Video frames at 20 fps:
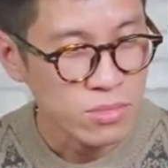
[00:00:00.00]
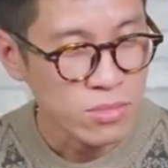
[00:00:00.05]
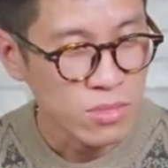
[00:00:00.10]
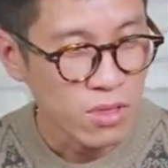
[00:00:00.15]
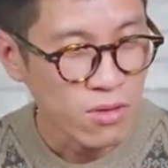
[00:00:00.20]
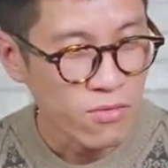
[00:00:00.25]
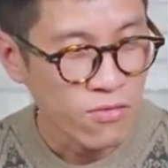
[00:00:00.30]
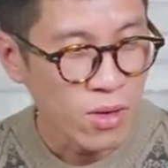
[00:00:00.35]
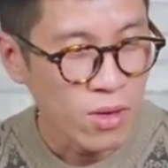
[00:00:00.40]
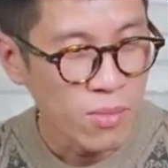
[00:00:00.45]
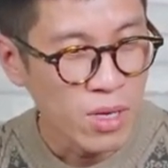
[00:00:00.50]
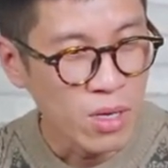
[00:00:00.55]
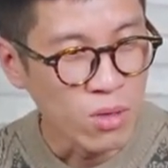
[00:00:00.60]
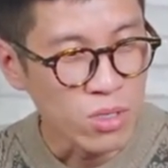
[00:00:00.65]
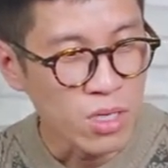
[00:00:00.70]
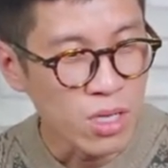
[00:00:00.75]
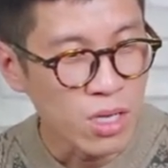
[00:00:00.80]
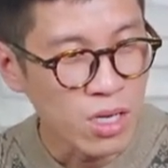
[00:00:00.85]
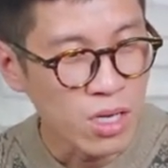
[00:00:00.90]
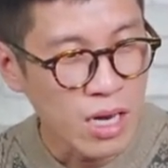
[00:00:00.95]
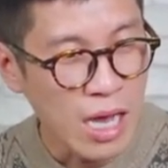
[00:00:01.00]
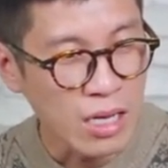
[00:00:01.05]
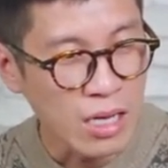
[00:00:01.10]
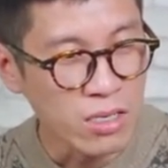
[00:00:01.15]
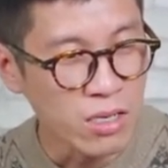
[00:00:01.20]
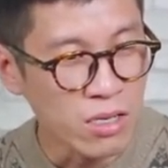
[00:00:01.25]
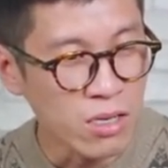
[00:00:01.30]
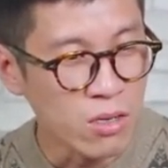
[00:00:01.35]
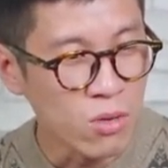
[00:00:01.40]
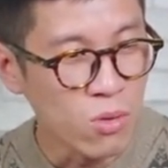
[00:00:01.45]
phát biểu rất là đáng
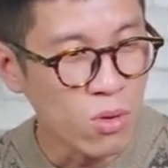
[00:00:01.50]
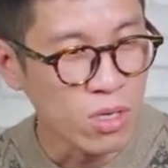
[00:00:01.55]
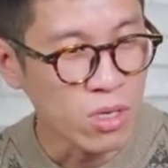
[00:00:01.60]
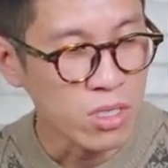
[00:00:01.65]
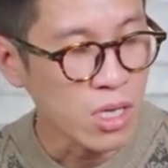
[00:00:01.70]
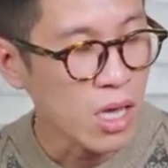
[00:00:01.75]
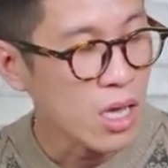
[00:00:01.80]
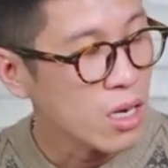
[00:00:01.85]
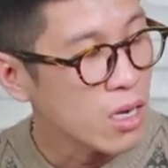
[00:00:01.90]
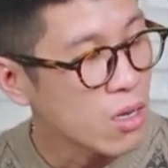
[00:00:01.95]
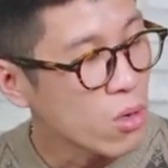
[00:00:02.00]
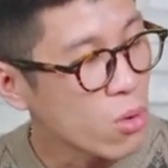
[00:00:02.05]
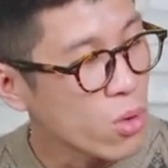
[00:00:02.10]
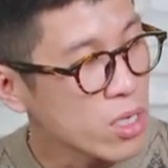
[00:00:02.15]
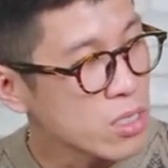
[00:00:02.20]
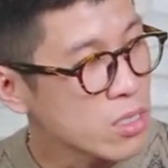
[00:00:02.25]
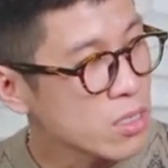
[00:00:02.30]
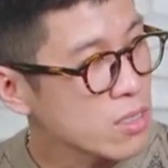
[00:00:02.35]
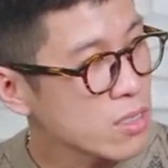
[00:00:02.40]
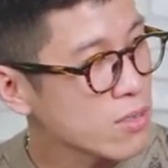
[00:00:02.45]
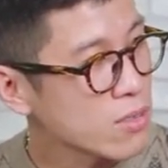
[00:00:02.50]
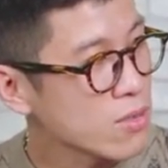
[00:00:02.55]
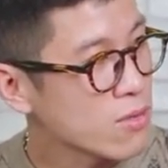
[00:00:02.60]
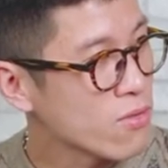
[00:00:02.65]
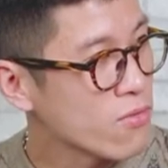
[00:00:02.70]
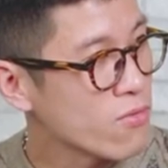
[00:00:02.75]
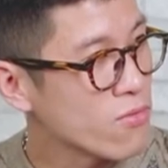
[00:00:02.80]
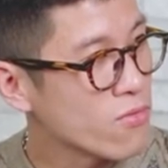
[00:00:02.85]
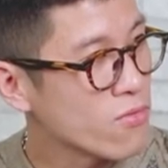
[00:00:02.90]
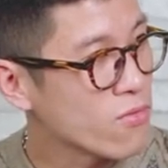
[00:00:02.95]
nhớ của C S Lewis,
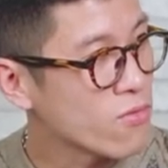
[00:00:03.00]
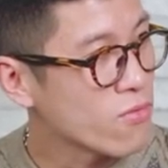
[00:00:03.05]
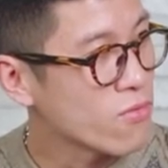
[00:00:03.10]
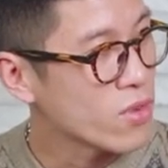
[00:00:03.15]
vâng.